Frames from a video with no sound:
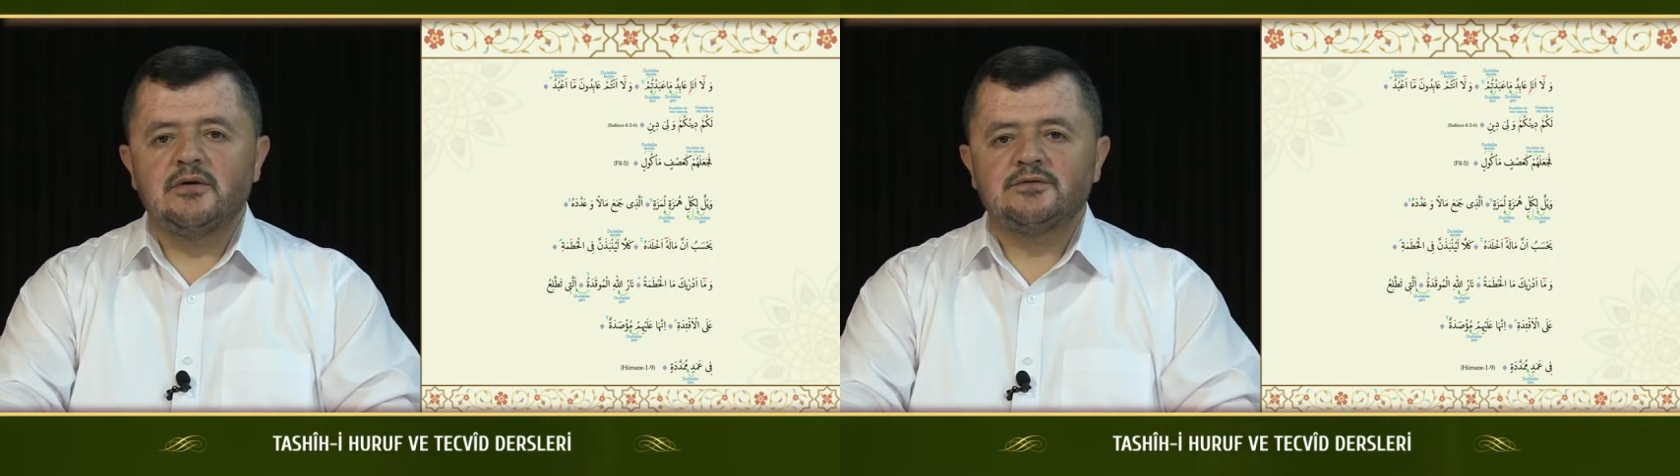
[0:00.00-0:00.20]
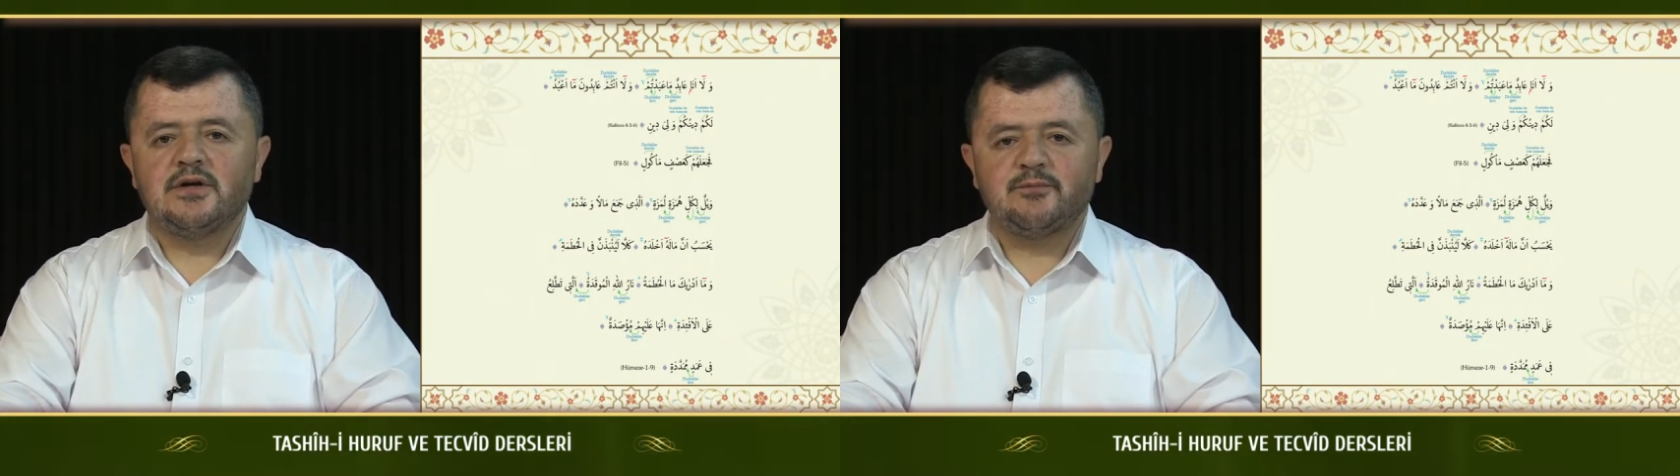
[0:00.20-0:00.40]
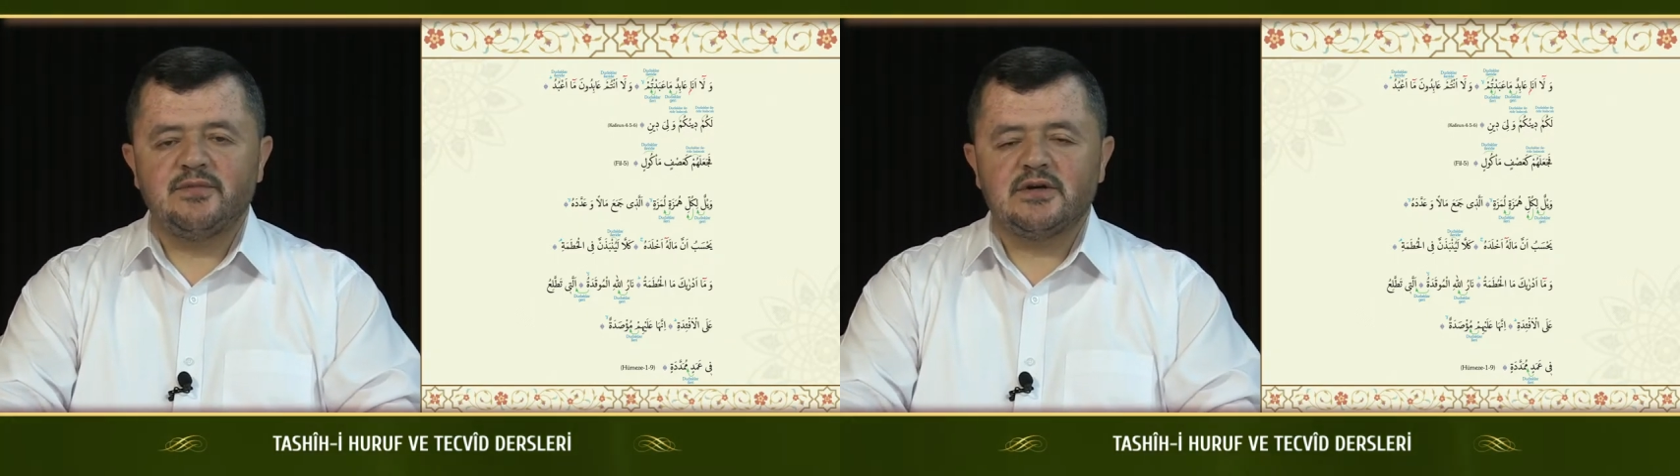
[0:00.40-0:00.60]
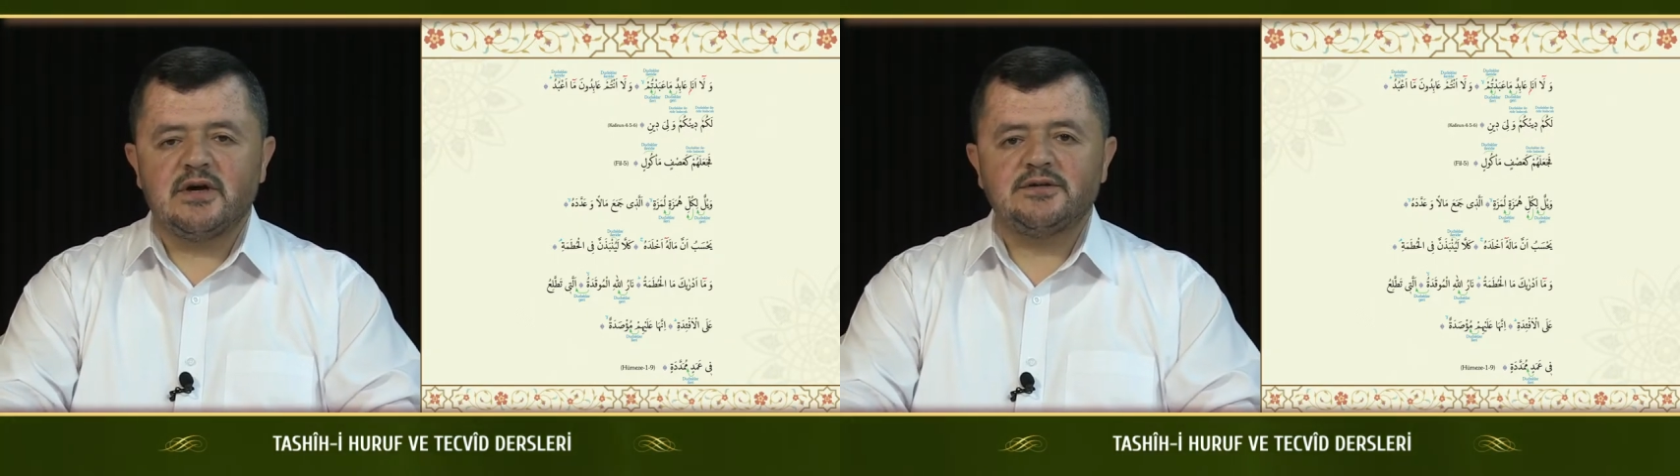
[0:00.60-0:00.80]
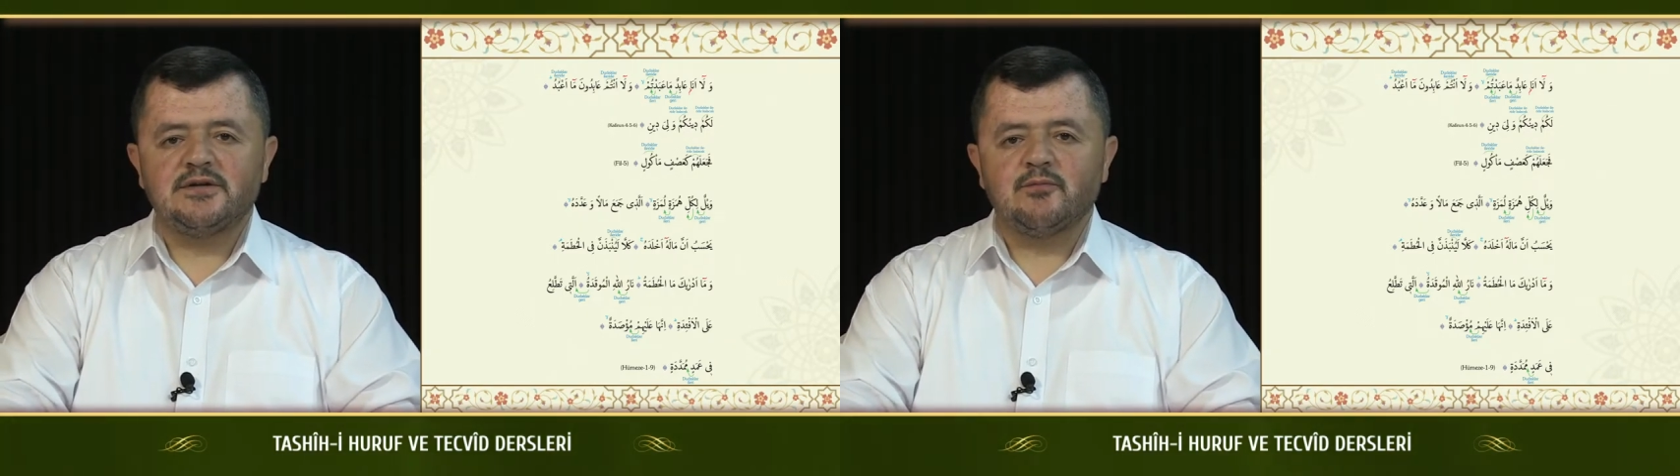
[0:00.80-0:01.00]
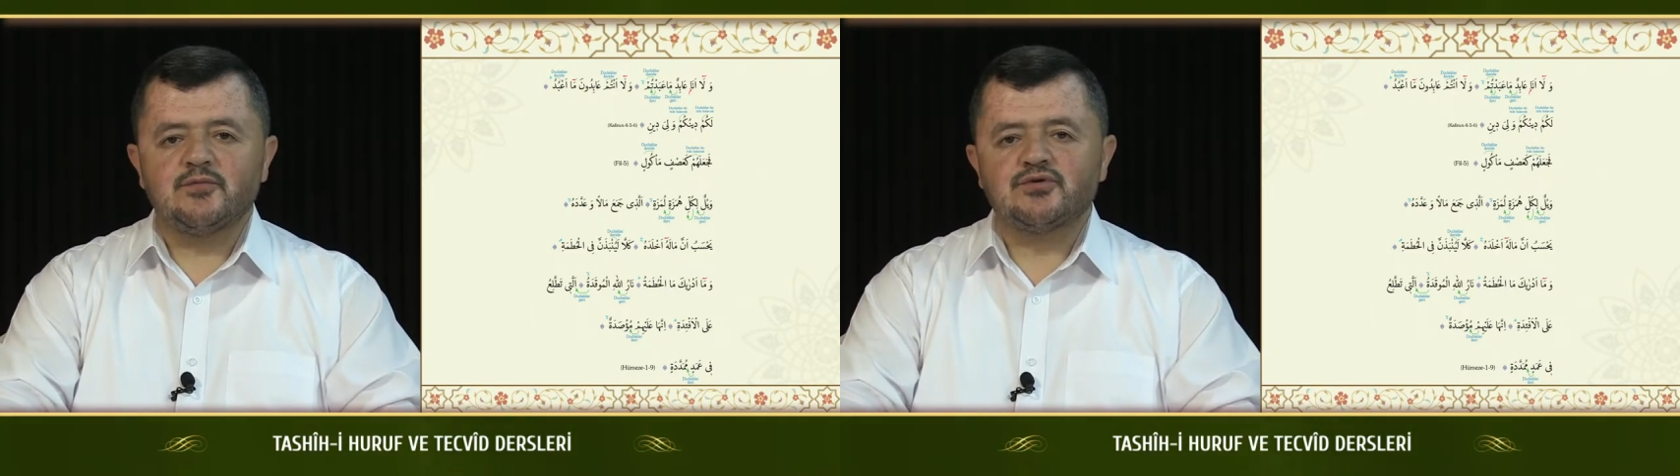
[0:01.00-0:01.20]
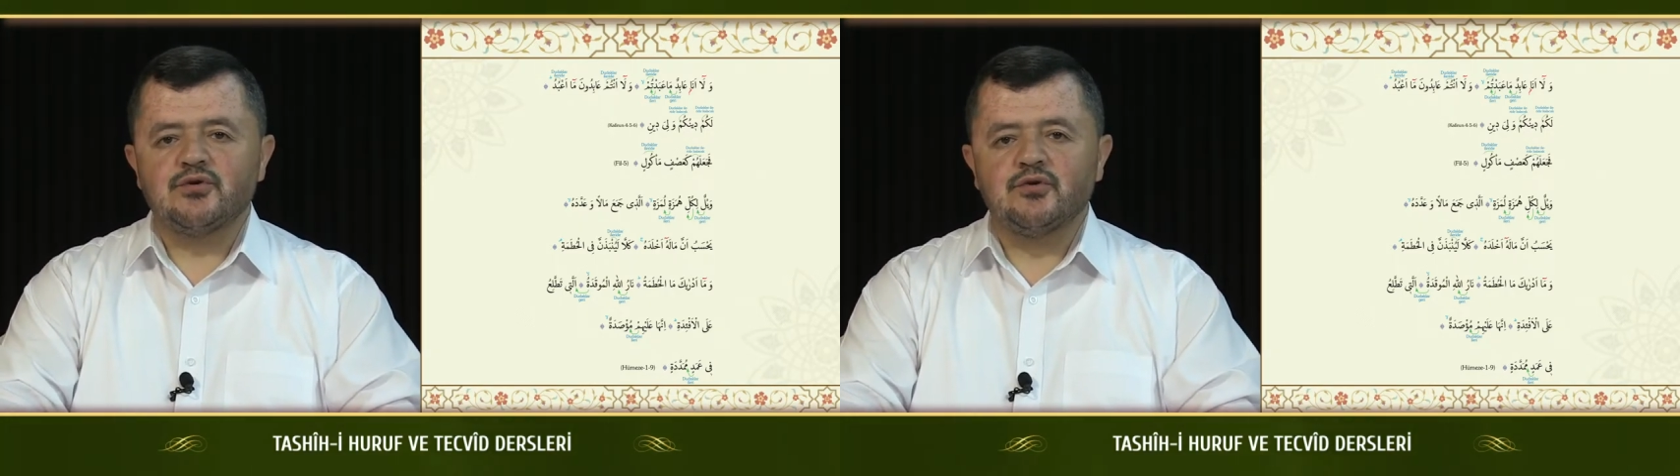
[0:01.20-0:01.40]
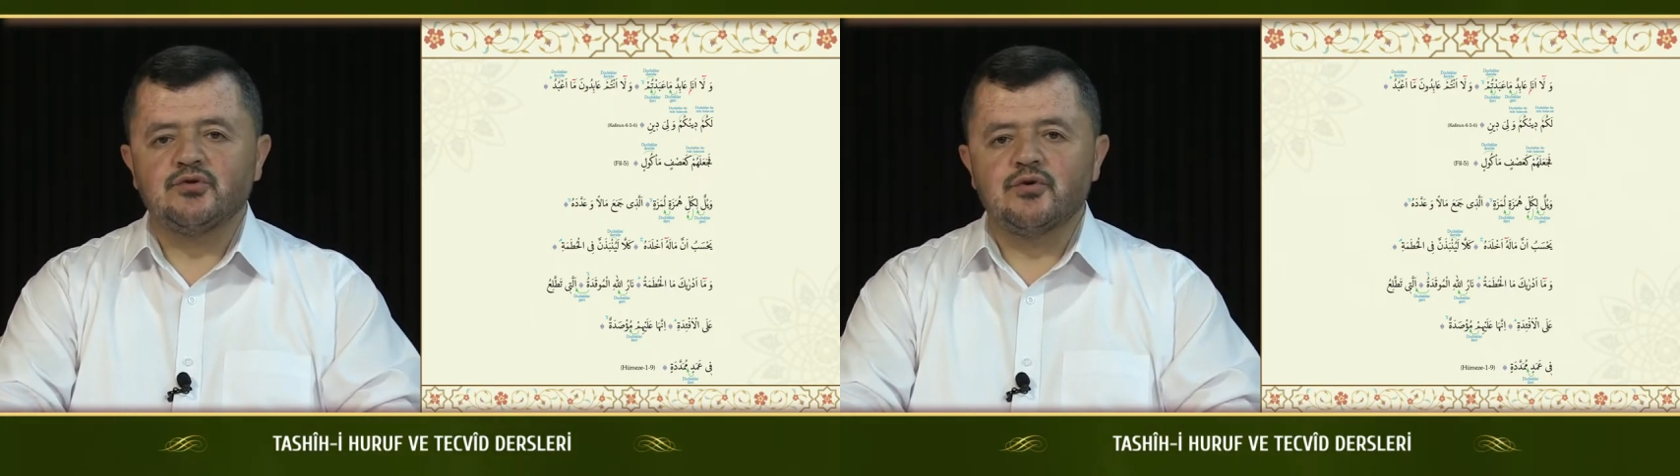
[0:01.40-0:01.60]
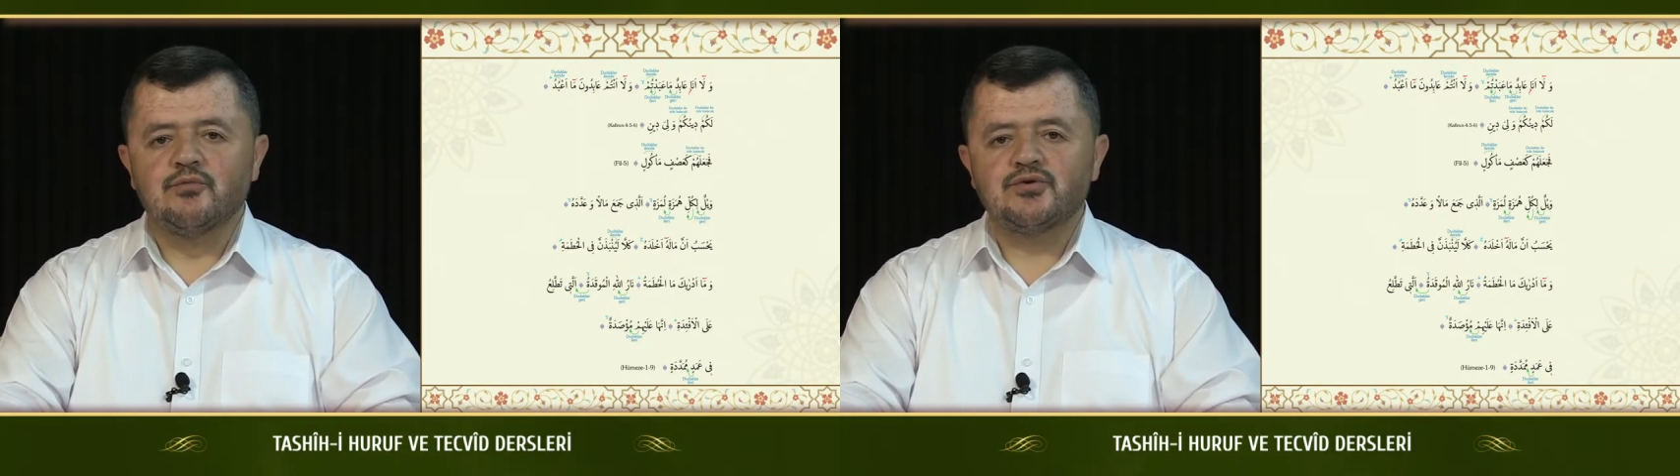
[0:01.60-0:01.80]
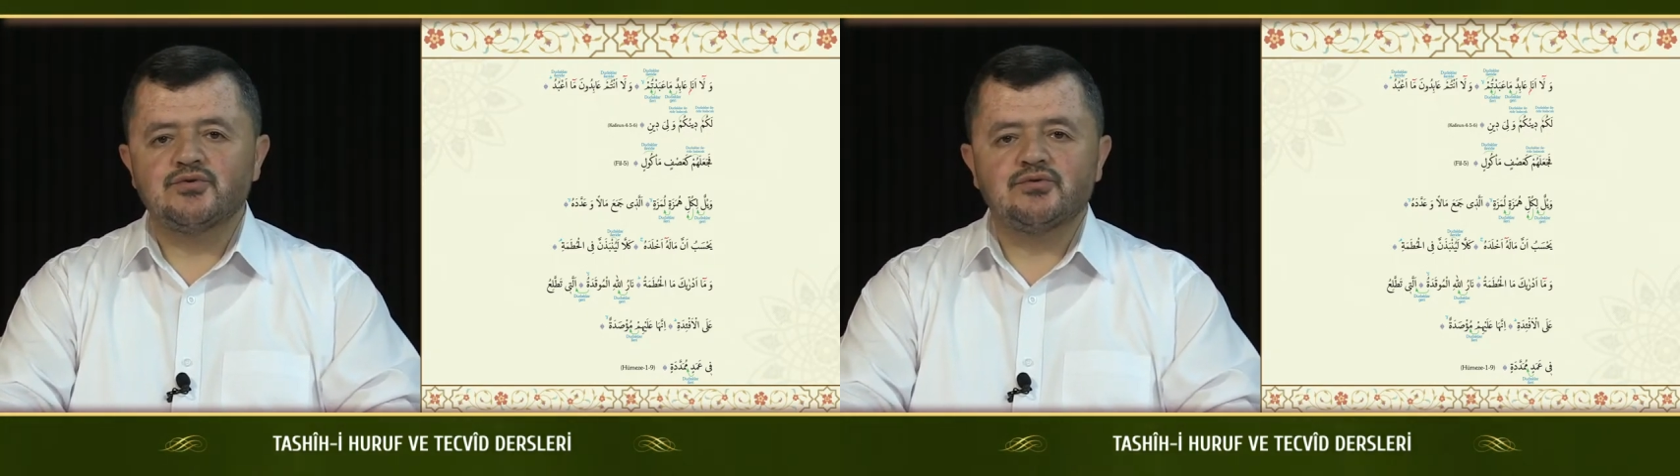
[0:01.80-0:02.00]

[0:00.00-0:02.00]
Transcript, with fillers: tatbikat yapmış olduğumuz